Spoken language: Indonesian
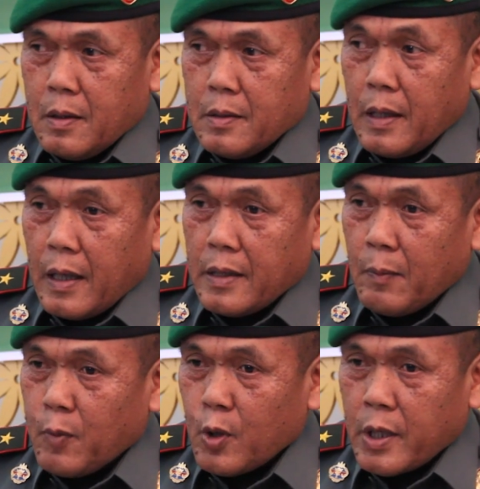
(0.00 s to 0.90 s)
jalannya
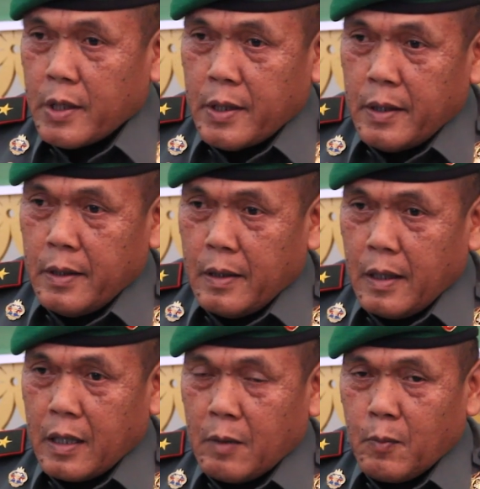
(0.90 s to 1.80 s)
prosesi
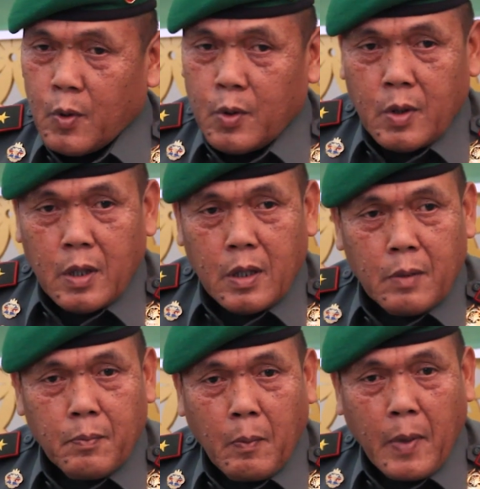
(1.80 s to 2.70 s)
akan menuju ke
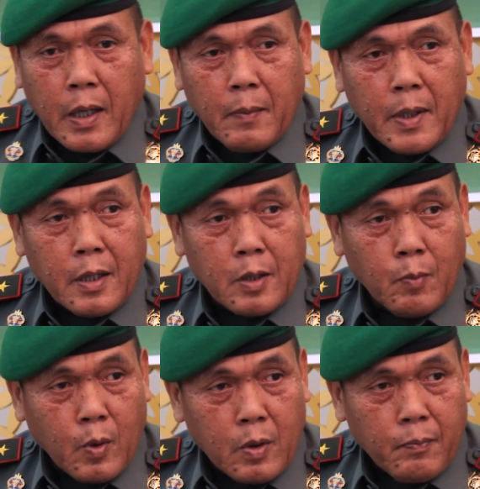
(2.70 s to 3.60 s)
pemakaman
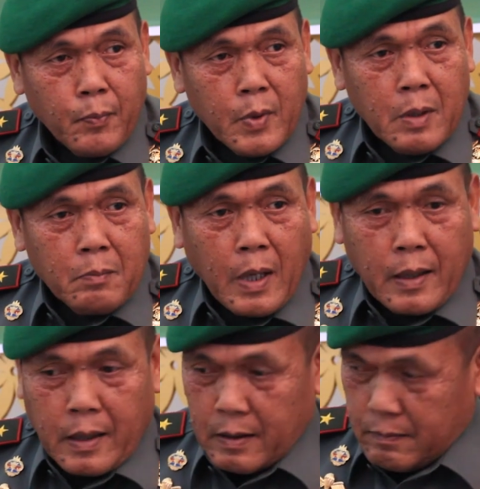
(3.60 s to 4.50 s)
tersebut.
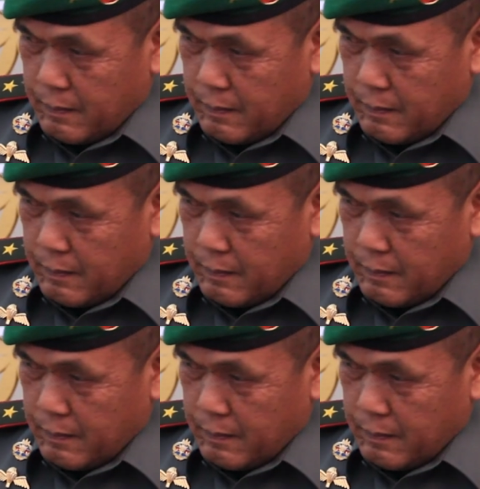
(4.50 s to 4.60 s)
Bahkan